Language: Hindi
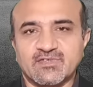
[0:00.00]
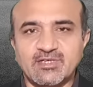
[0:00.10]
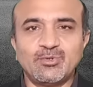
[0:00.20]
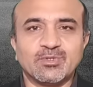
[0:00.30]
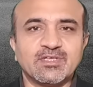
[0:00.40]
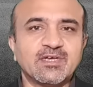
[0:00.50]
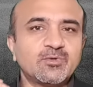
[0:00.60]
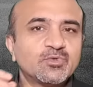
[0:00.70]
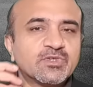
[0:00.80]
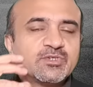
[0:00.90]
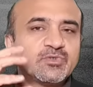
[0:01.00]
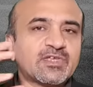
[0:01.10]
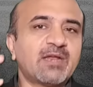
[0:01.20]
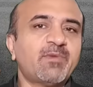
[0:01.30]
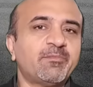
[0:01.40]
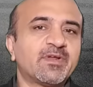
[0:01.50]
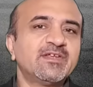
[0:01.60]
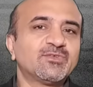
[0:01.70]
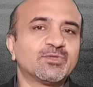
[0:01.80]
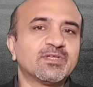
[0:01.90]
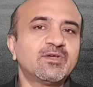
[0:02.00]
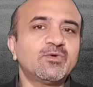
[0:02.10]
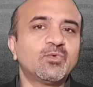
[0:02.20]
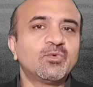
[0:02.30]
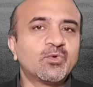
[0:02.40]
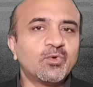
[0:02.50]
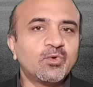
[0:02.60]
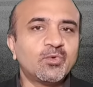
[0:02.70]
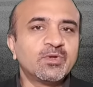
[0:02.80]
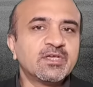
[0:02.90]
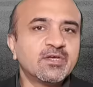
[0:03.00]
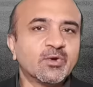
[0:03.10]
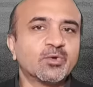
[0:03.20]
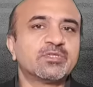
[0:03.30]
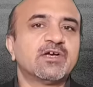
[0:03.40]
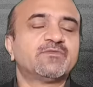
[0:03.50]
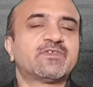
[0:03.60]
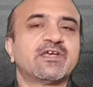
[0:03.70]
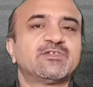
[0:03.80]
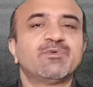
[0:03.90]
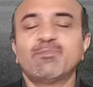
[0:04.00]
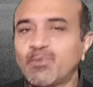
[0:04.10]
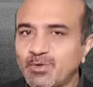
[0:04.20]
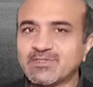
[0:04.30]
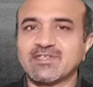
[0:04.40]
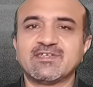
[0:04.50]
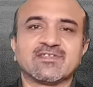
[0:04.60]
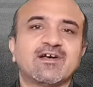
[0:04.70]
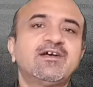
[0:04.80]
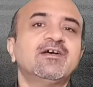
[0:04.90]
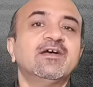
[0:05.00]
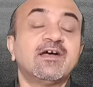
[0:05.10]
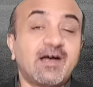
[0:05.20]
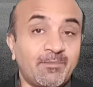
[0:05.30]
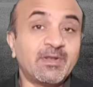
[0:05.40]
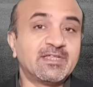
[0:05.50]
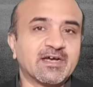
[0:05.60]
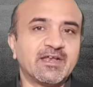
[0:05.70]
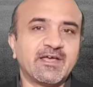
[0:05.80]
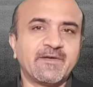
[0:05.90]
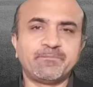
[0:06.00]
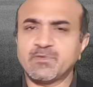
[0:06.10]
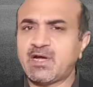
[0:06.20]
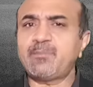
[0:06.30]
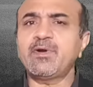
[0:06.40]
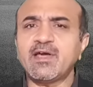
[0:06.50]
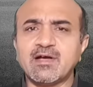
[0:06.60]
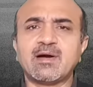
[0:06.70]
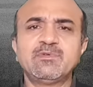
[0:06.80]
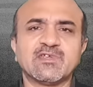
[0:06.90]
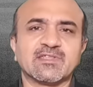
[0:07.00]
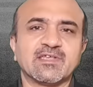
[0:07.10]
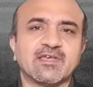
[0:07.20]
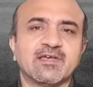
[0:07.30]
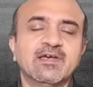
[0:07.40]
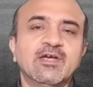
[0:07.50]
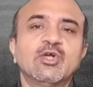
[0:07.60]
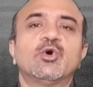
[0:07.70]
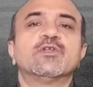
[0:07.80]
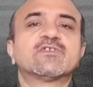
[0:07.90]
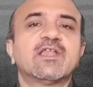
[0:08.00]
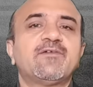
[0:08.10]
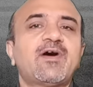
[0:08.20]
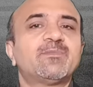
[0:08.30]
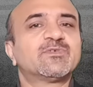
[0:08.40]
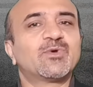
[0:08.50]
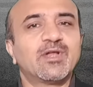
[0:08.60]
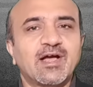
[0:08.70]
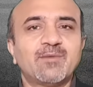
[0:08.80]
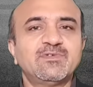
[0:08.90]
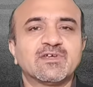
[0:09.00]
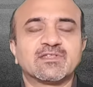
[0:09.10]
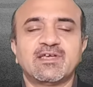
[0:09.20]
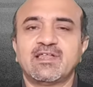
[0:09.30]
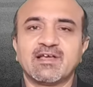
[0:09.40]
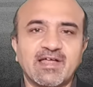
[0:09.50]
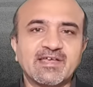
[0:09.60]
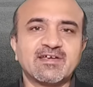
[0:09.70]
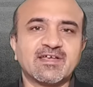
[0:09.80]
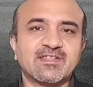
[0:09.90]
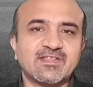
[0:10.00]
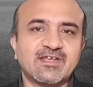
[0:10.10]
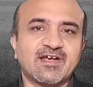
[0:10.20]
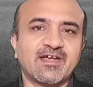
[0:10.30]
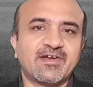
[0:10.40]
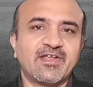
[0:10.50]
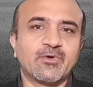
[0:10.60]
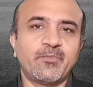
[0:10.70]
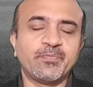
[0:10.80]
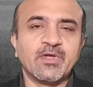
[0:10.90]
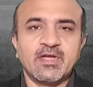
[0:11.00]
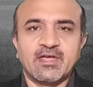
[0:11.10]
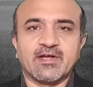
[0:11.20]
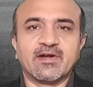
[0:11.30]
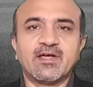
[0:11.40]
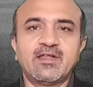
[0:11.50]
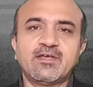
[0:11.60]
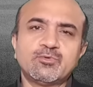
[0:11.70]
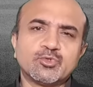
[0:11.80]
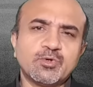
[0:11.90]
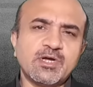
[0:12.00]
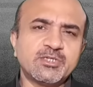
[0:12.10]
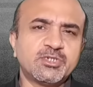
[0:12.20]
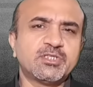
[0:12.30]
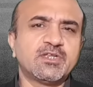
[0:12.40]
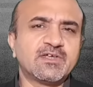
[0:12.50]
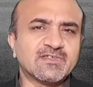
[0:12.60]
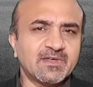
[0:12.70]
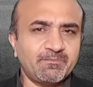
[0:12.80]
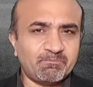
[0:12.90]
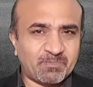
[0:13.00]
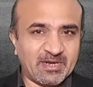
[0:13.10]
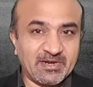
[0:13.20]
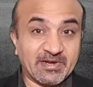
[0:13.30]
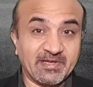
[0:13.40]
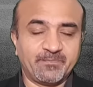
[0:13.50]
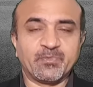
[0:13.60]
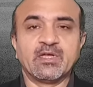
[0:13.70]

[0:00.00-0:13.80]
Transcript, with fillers: स्किन होती है उसके जो सेल मेम्ब्रेन्स होते हैं उनको उनकी ग्रोथ या अफजाइश में बहुत ज़्यादा इसका अमल दखल है आप अंडा खा भी सकते हैं और इसके अलावा आप इसको लगा भी सकते हैं लगाने का क्या तरीका है अंडे को एक अंडा लें उसको अच्छे तरीके से फेंटें